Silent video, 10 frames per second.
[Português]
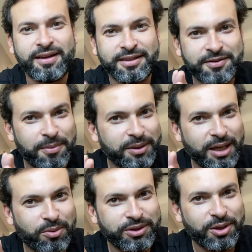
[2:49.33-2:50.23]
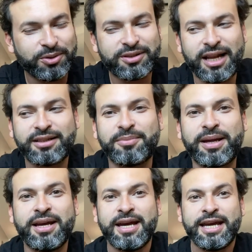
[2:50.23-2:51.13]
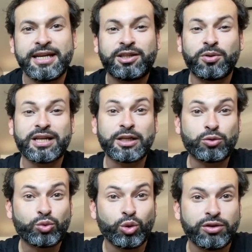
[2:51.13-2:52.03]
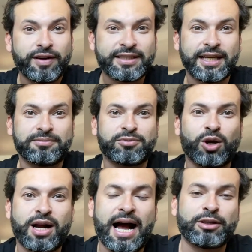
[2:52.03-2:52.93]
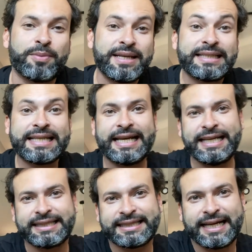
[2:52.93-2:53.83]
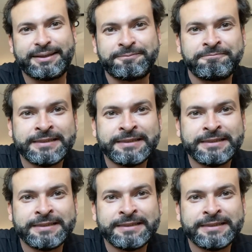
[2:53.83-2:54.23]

a gente vai botar conteúdos lá também. Então isso aqui tudo vai ser trocado, uma escrita